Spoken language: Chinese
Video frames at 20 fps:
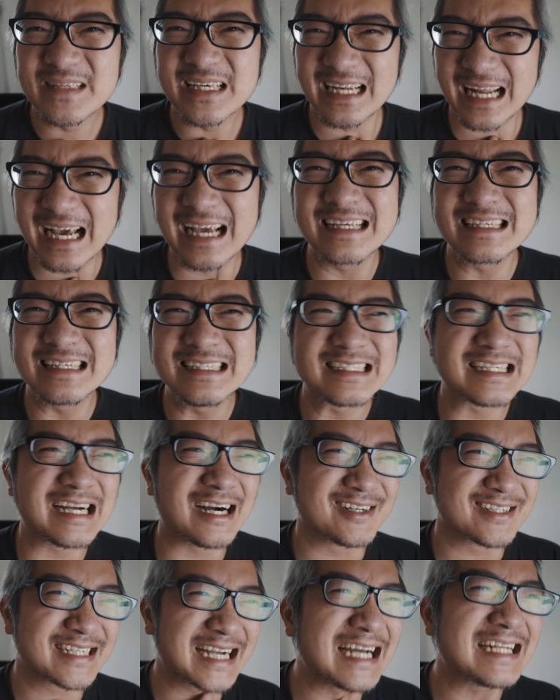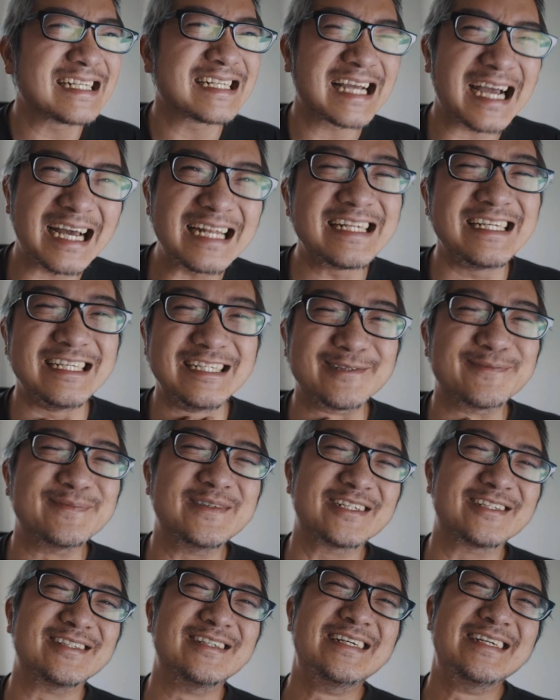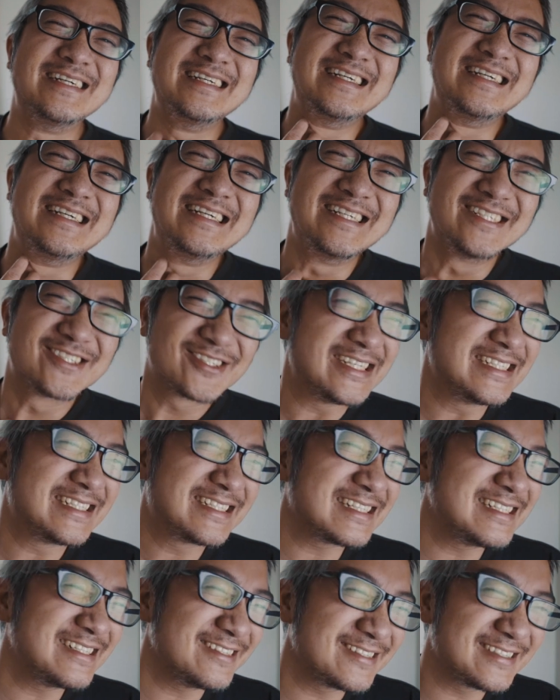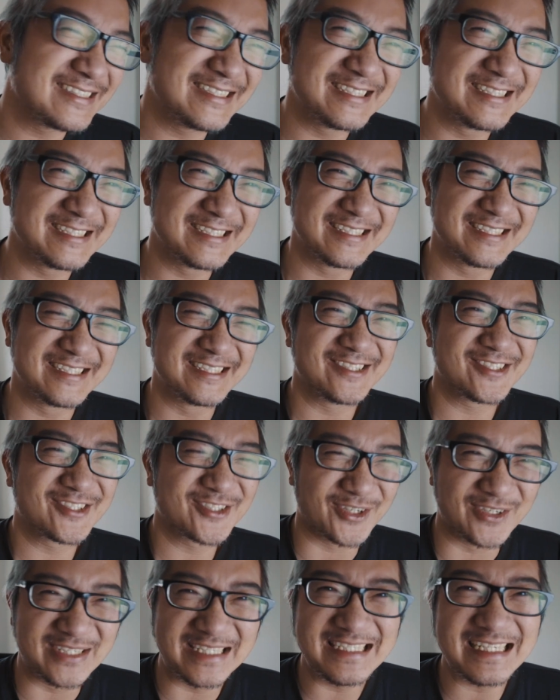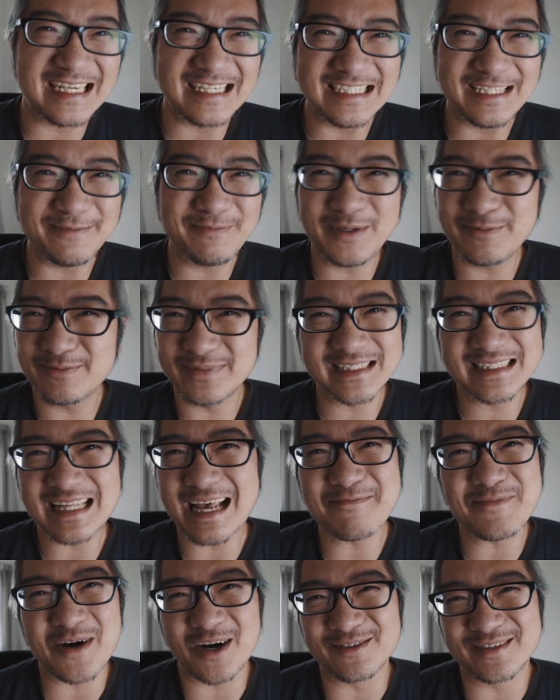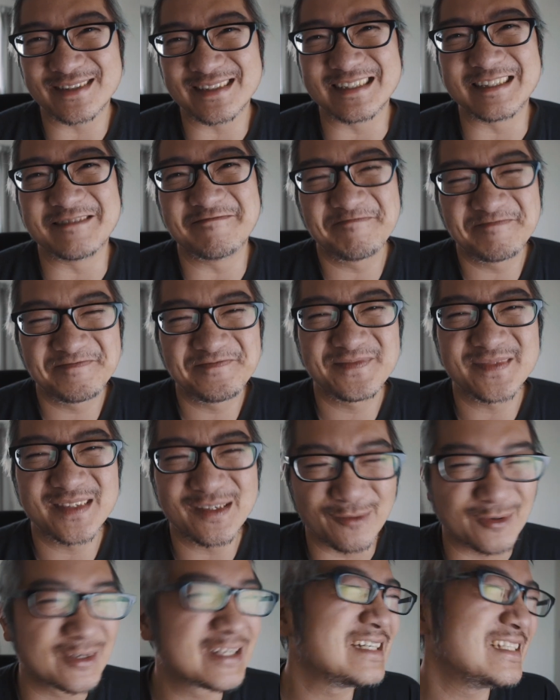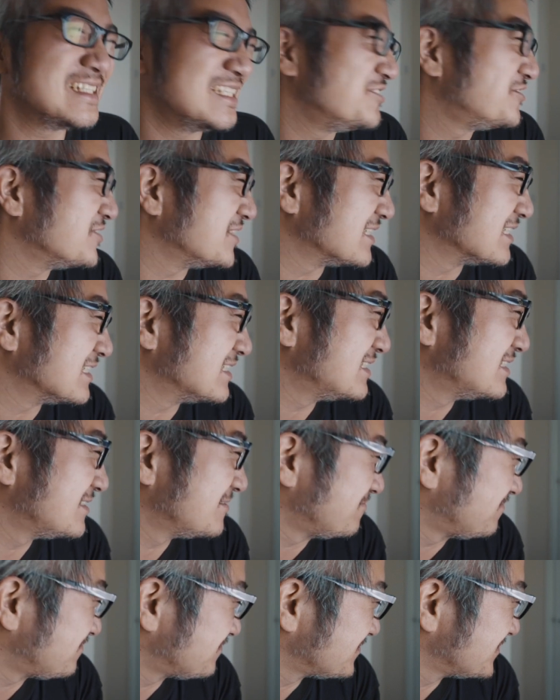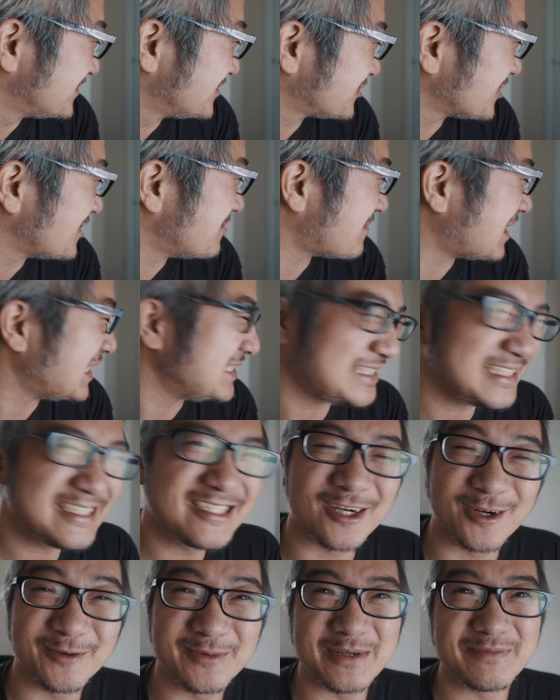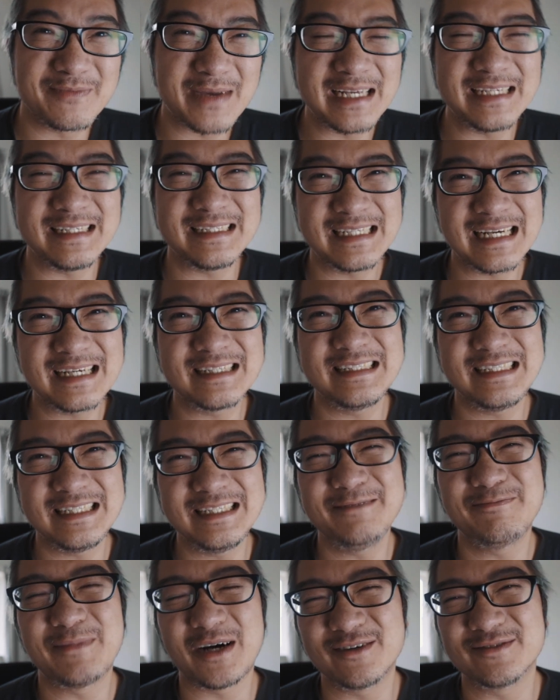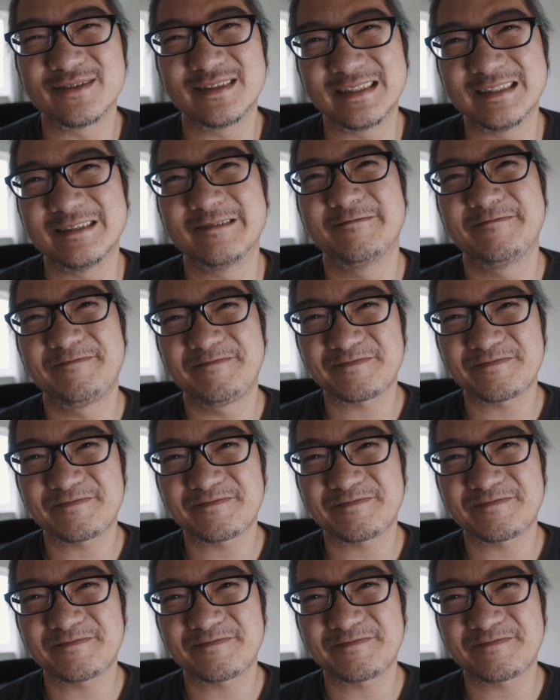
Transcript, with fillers: 可能还更高，看看你有没有，所以这个就是索尼相机并不是太保值，我个人觉得，所以买镜头比卖相机保值。